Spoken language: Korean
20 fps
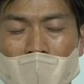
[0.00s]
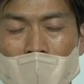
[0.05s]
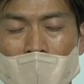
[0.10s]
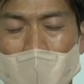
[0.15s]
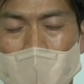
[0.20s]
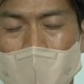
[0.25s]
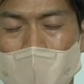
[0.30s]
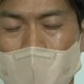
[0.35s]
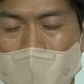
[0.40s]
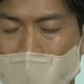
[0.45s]

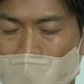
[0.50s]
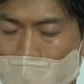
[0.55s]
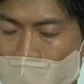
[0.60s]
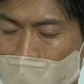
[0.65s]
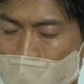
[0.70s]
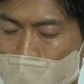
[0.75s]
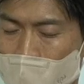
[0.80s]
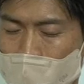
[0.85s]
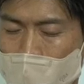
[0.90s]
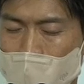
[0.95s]
아주
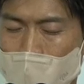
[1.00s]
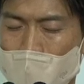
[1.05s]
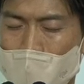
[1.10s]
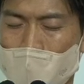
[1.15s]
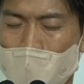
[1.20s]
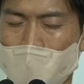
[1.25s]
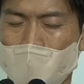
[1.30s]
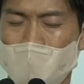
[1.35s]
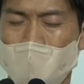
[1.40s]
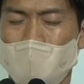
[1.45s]
지혜로운
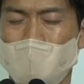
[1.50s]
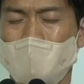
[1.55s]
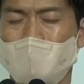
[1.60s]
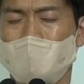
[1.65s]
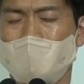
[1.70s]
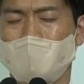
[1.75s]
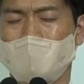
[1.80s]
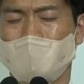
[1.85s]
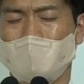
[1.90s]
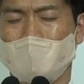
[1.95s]

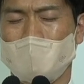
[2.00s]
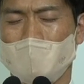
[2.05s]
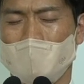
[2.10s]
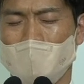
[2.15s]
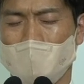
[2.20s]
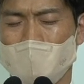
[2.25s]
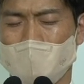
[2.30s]
청소년들 되게